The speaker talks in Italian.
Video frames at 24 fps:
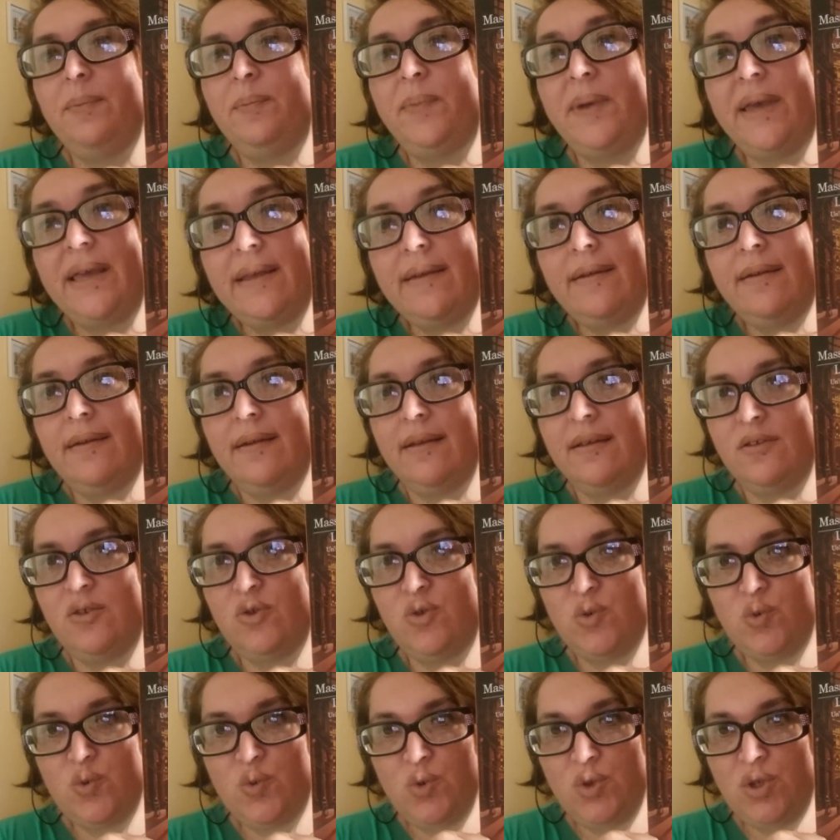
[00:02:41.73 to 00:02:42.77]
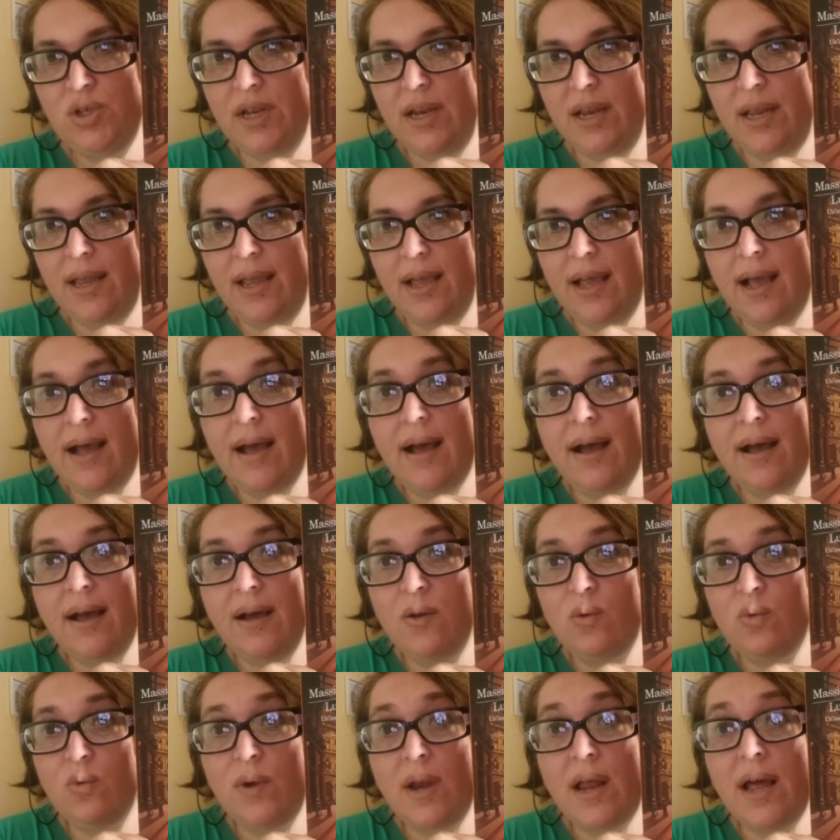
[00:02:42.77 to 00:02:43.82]
per giungere
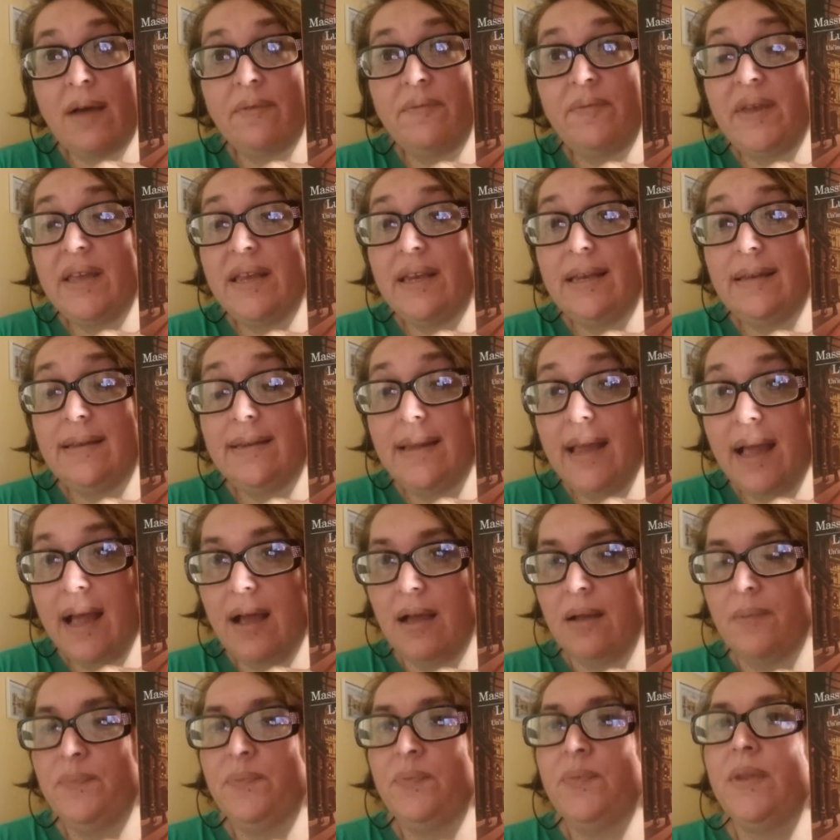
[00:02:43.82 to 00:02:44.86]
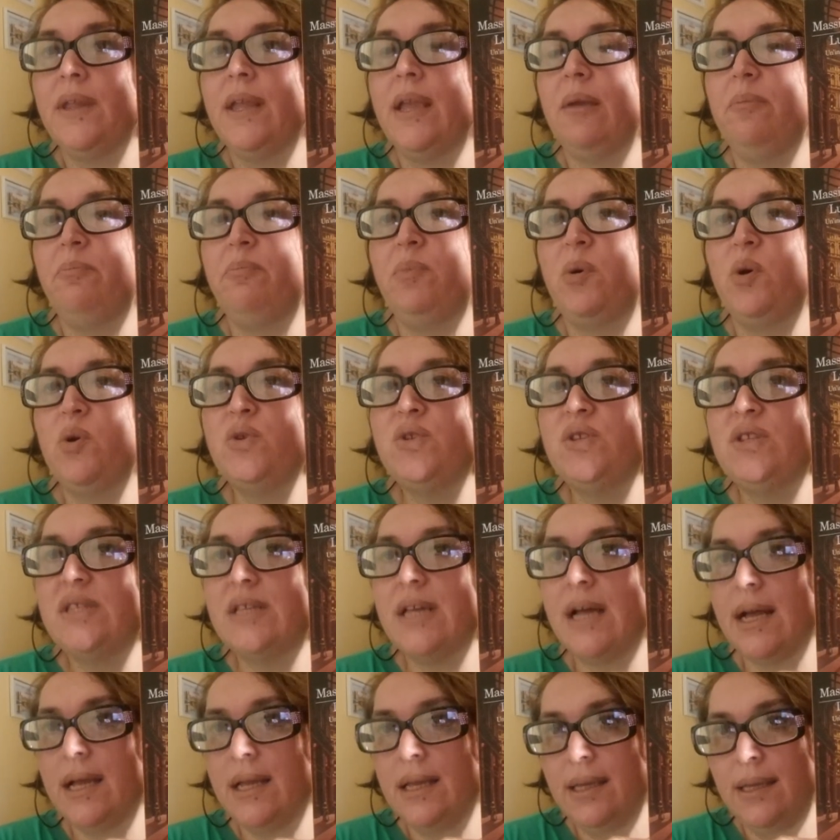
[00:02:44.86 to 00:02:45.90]
a una verità che
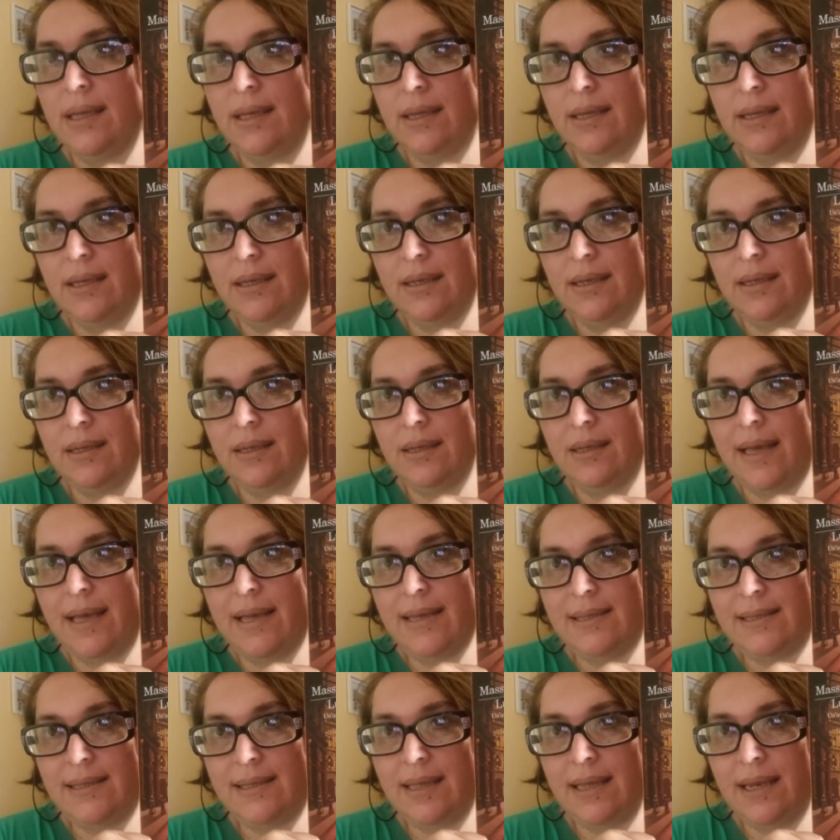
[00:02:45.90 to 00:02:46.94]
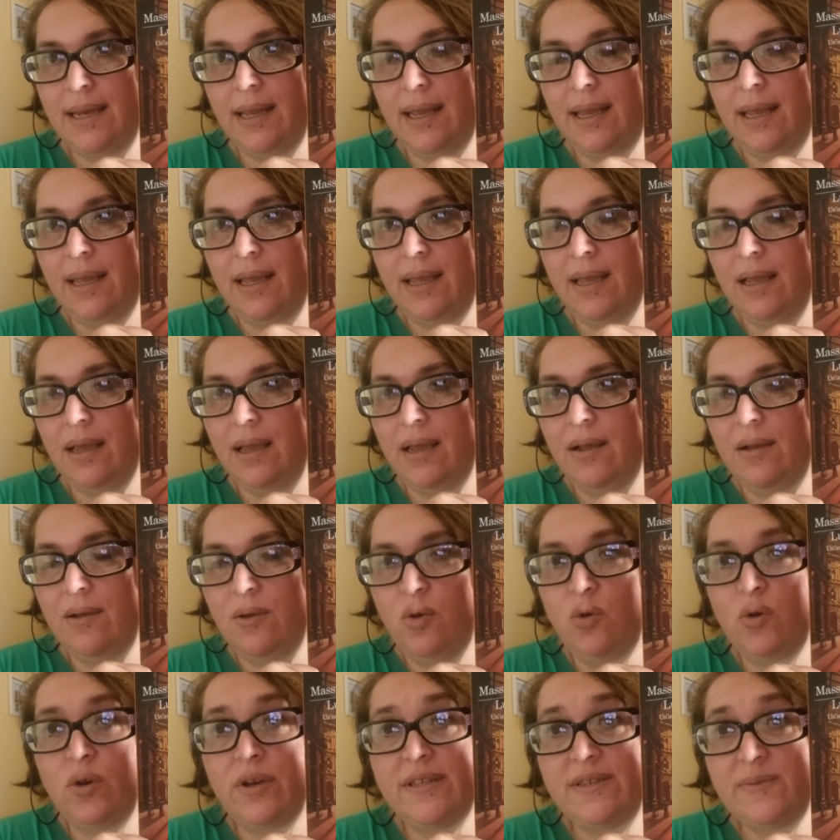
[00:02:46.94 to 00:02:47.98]
possa eh, essere
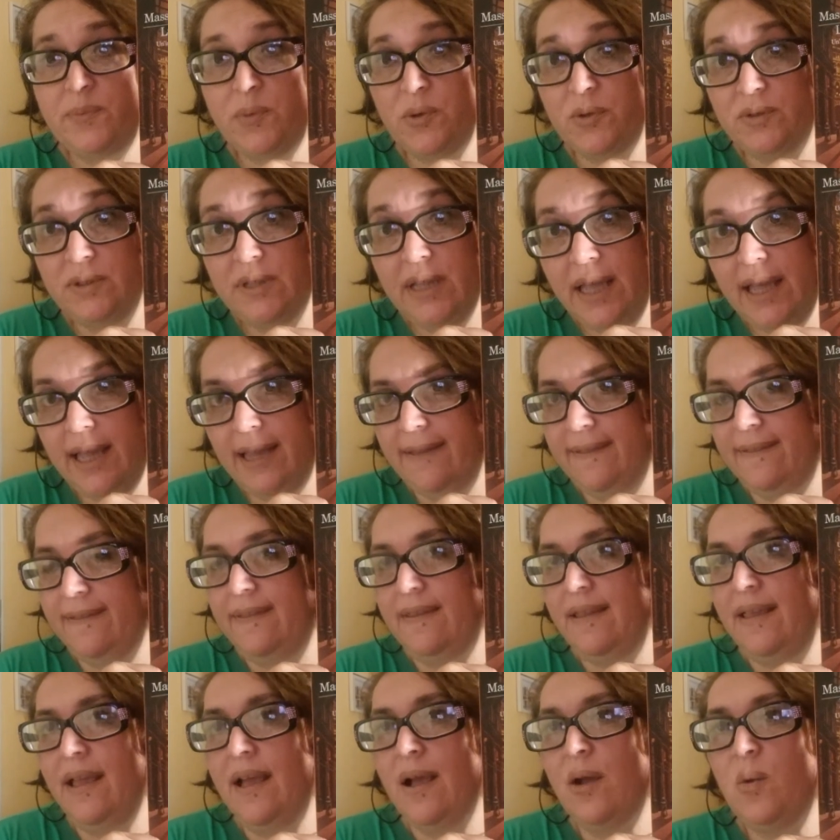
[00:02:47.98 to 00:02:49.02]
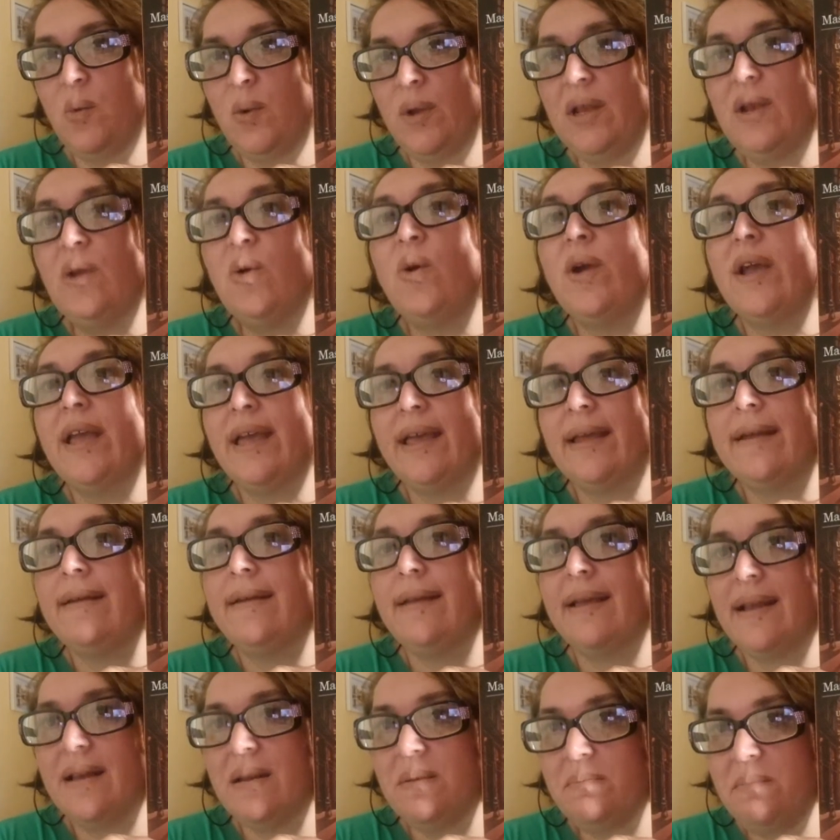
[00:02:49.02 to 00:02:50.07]
corrispondente a quello che
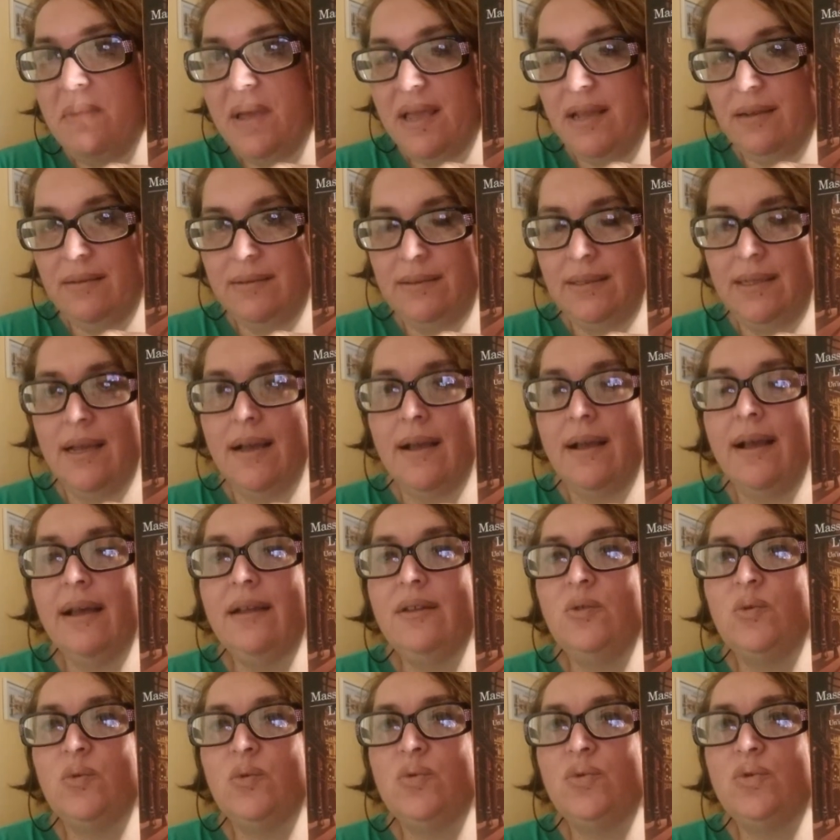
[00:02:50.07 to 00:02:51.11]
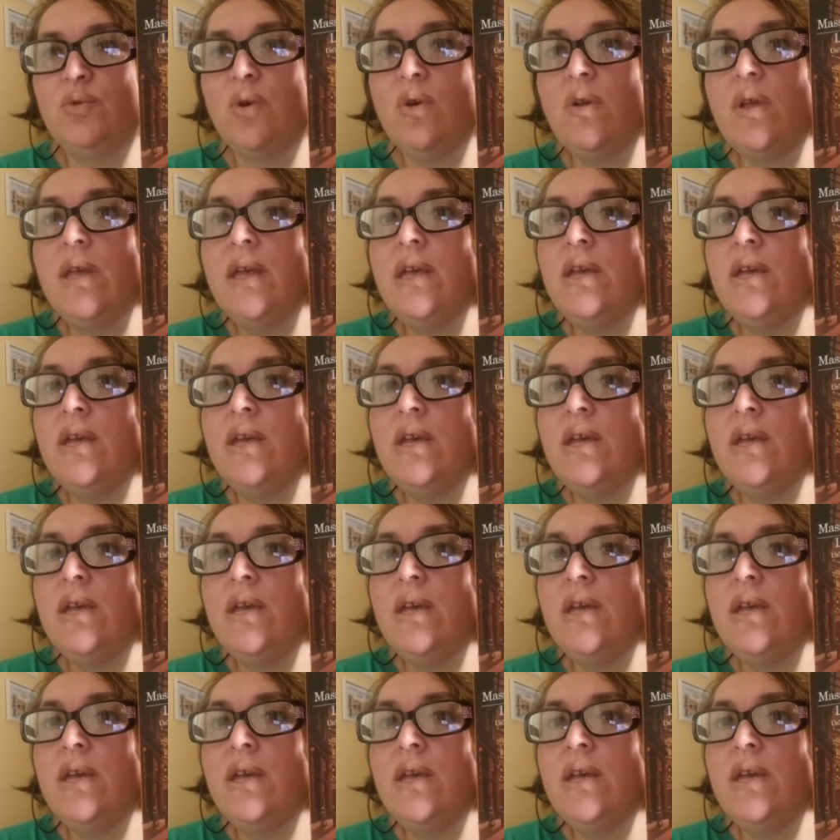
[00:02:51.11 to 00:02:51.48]
realmente è accaduto,